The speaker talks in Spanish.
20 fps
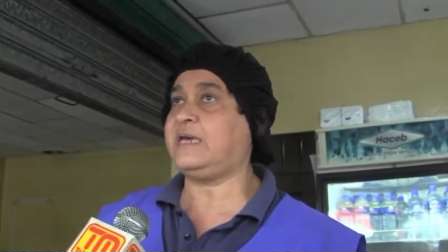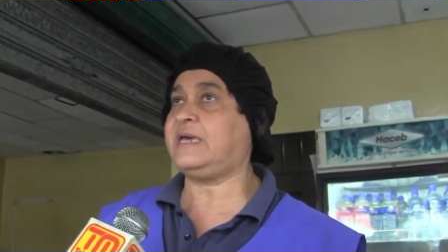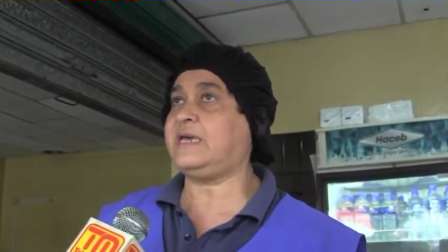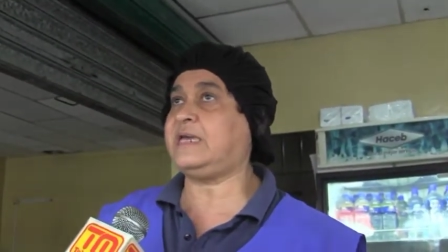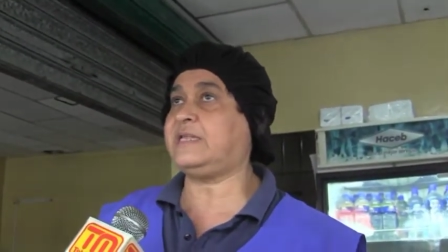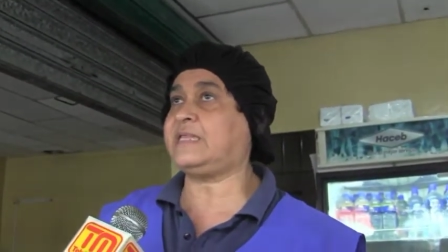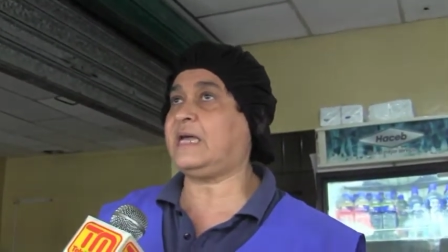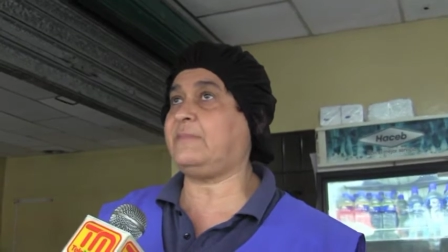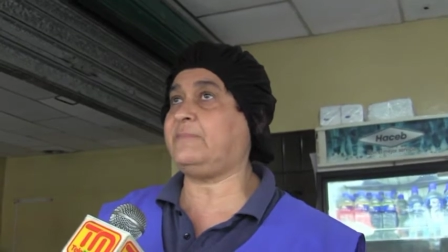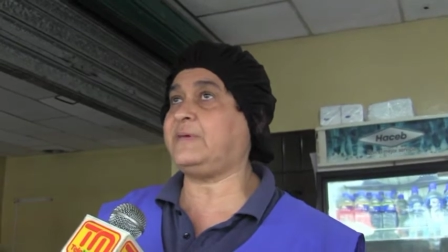
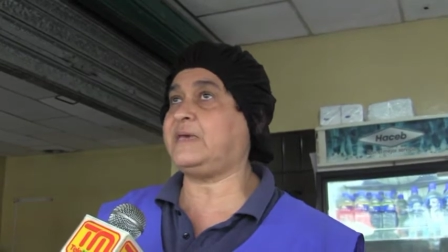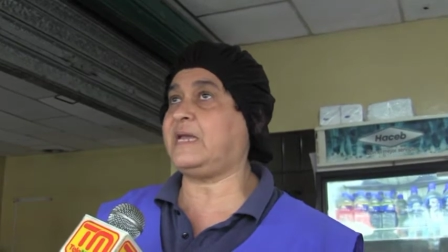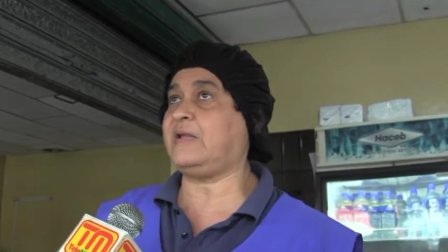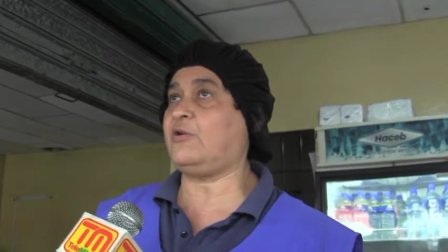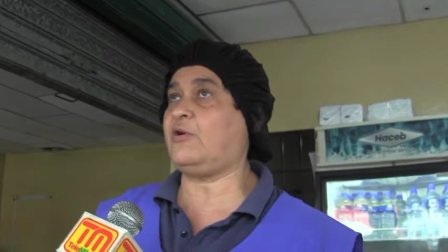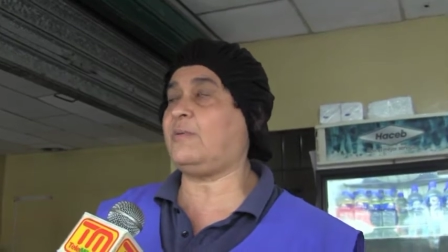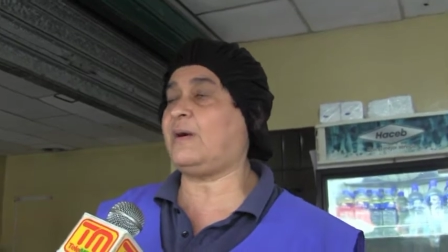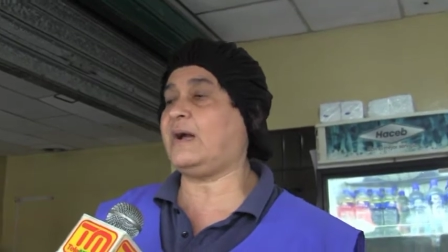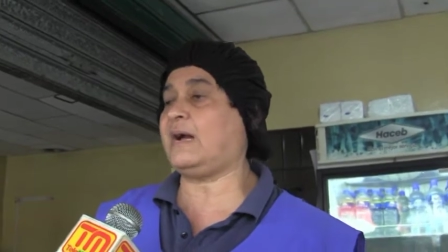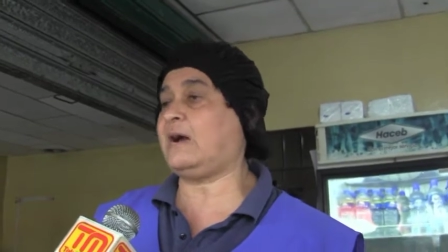y
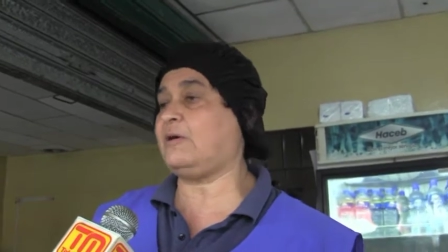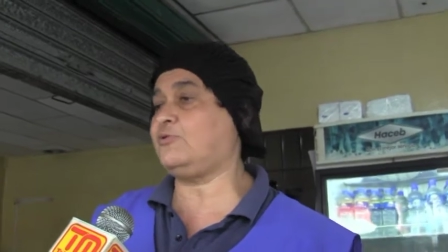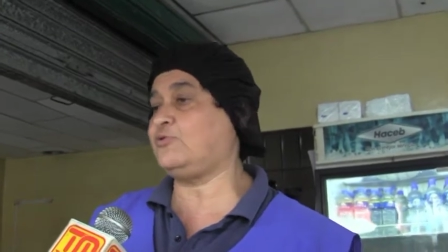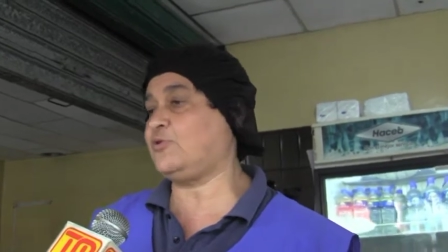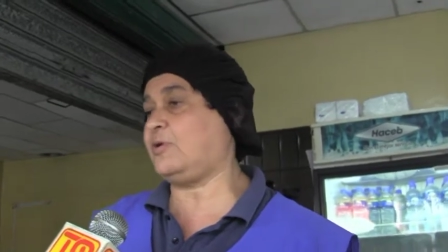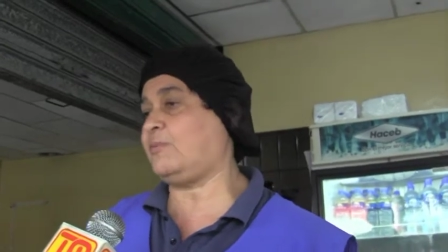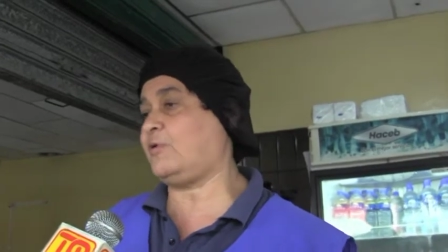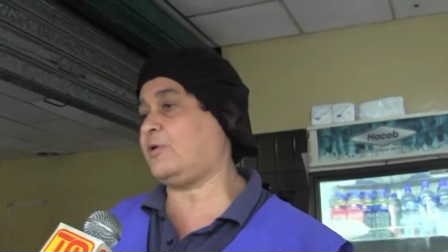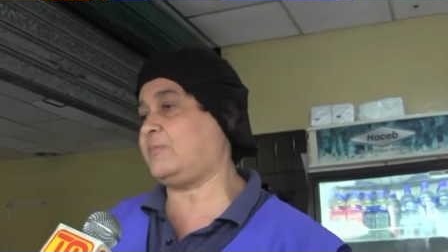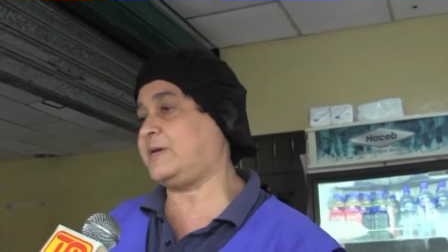también lo van a
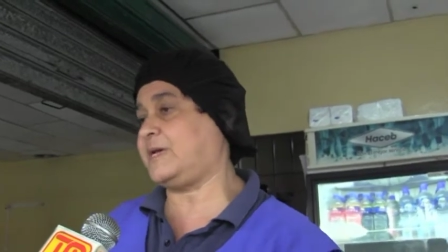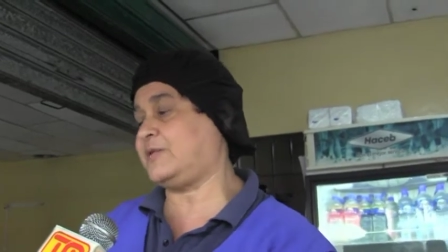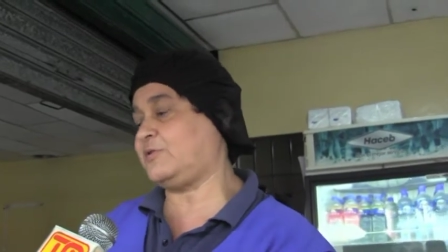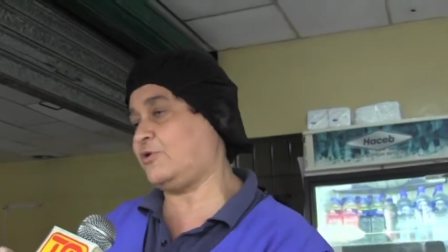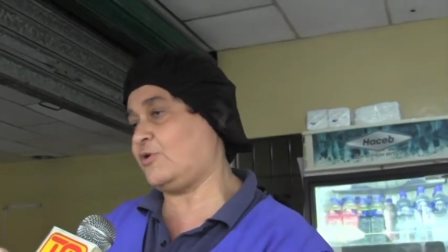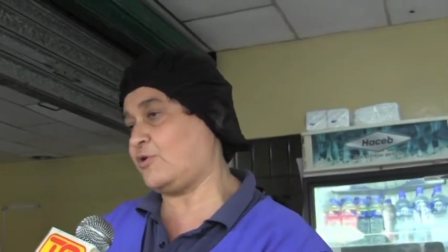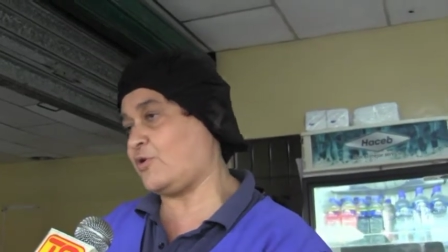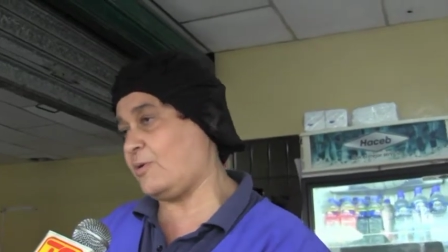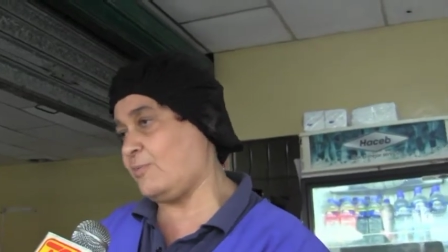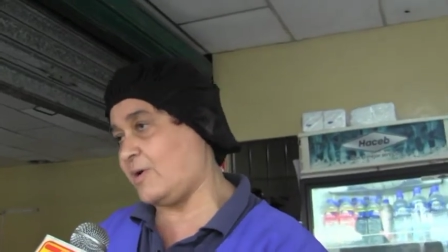uno
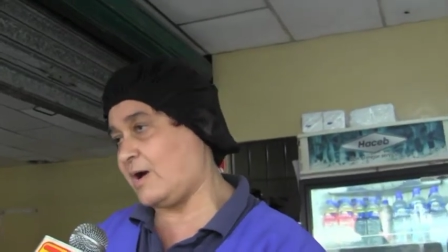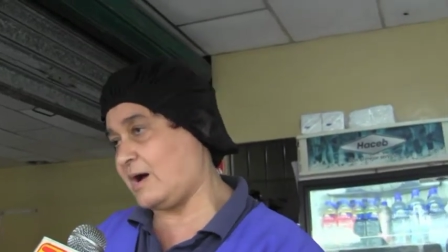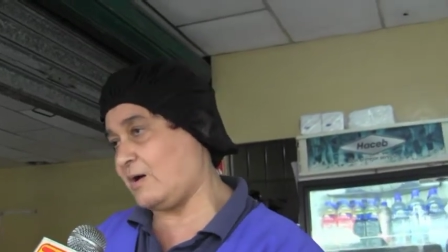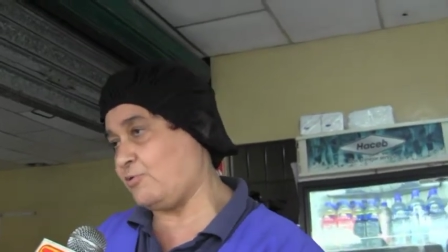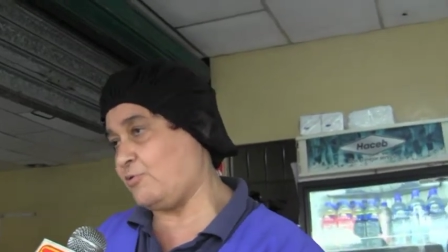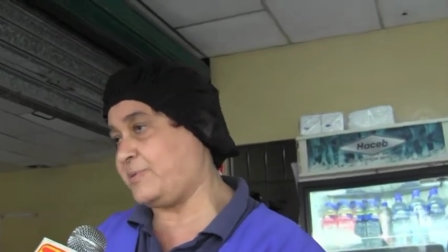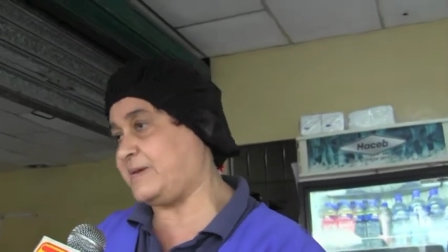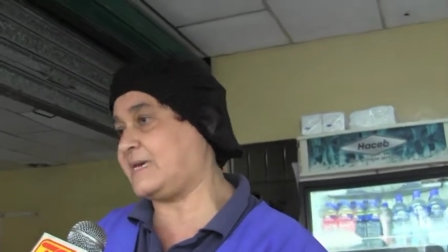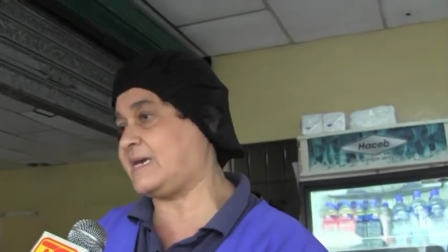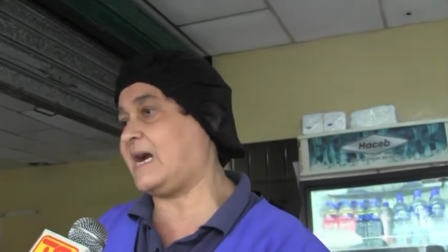volviendo como
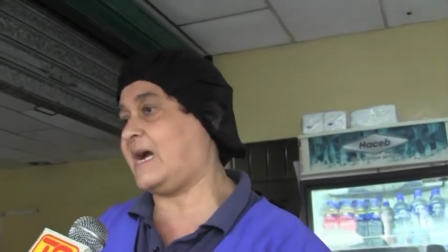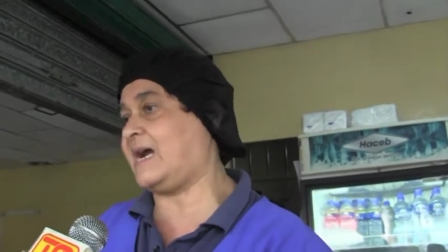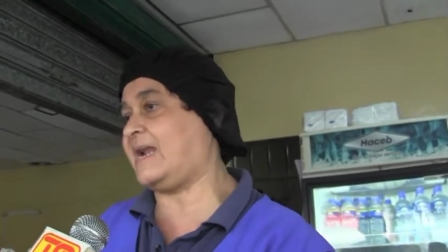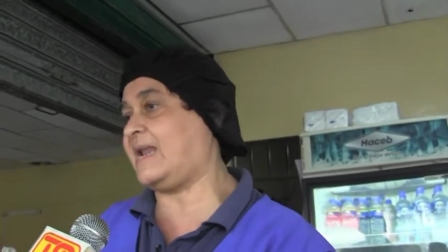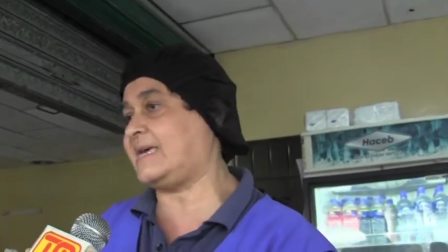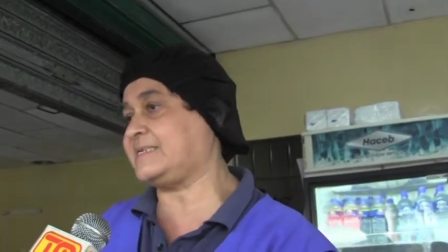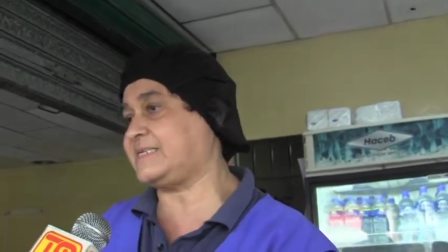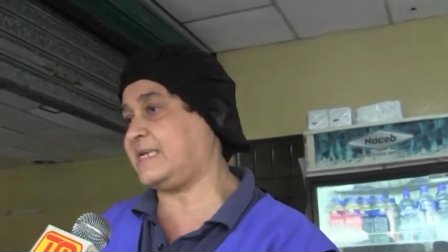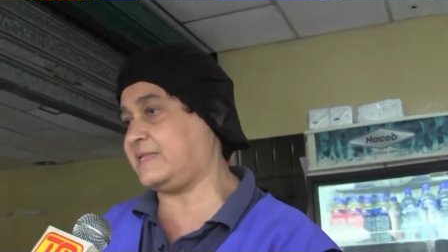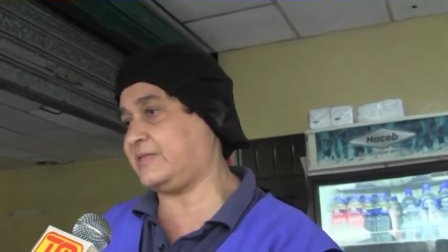a
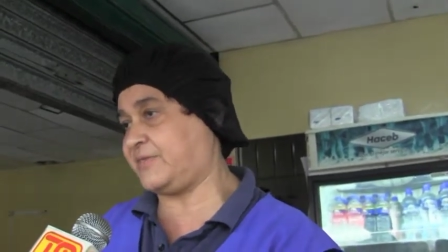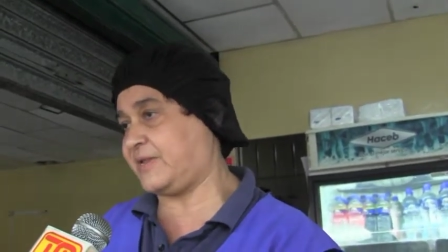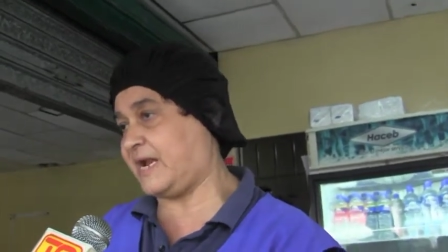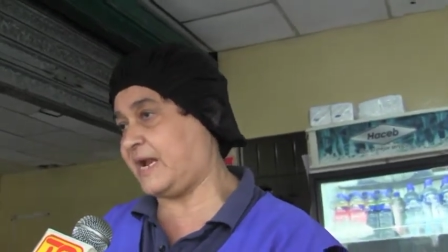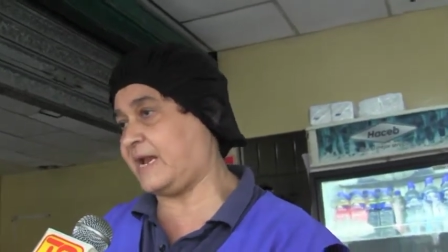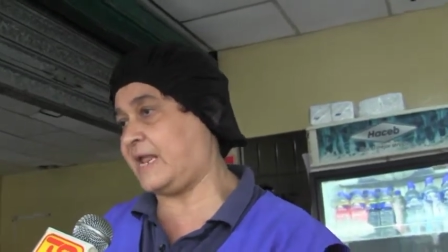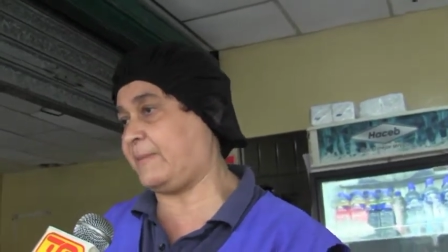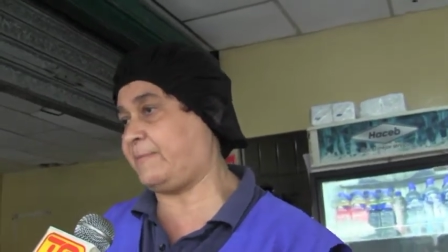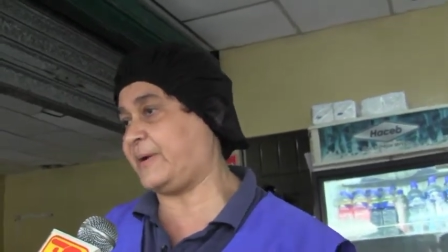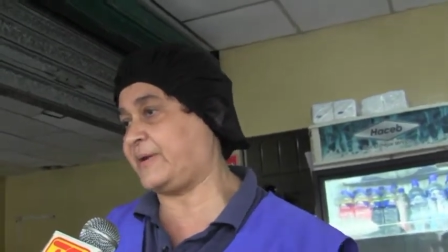ubicar, a
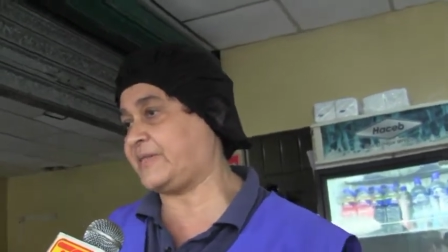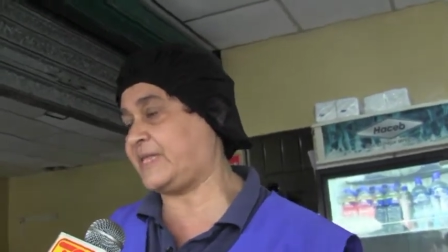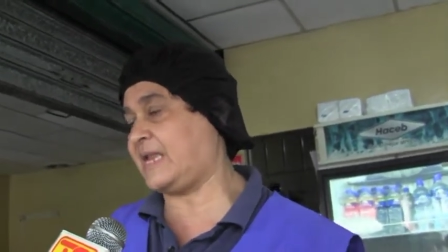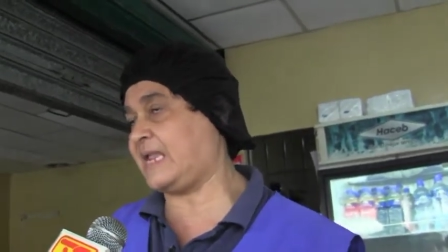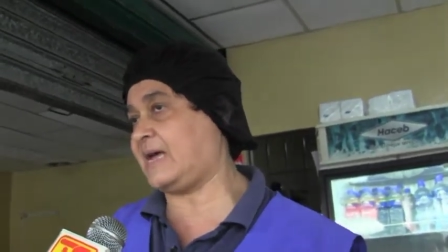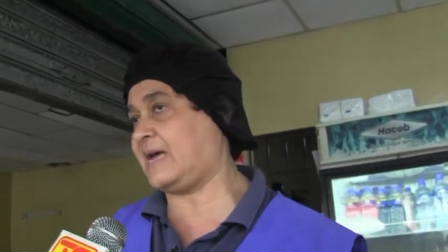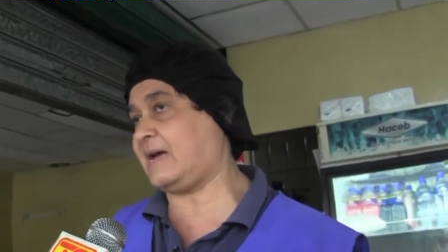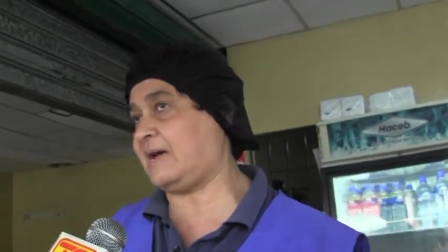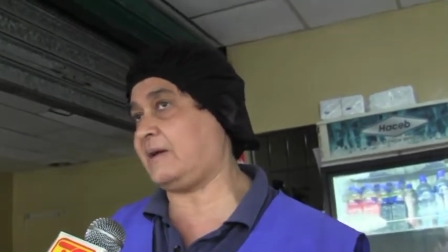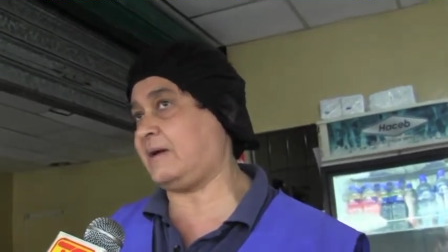centrar,
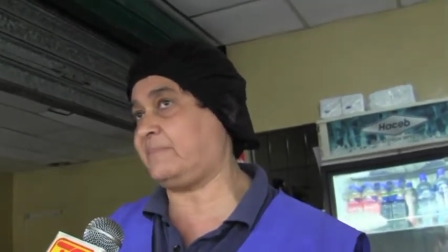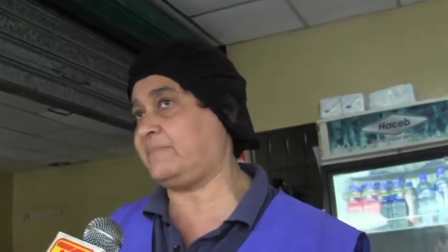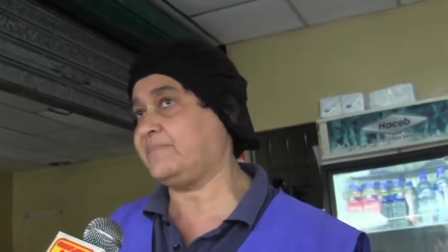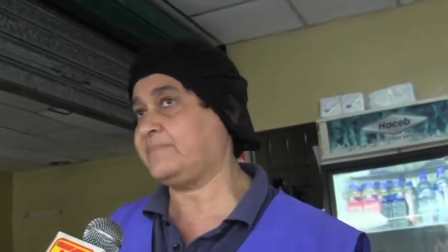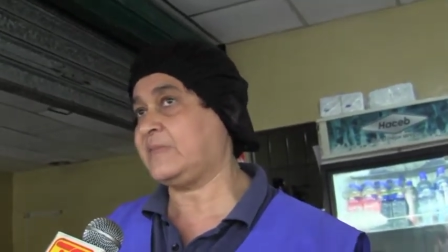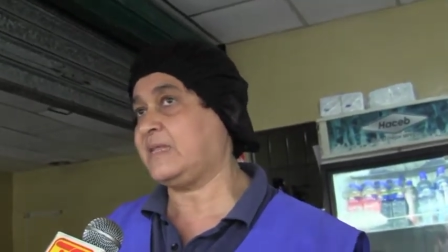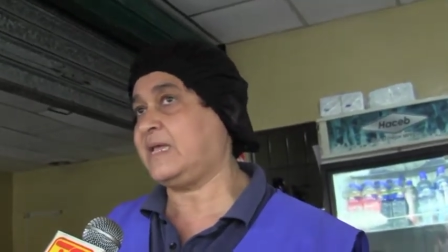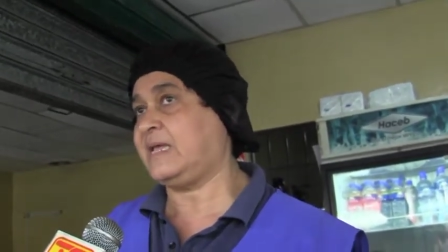aparte la,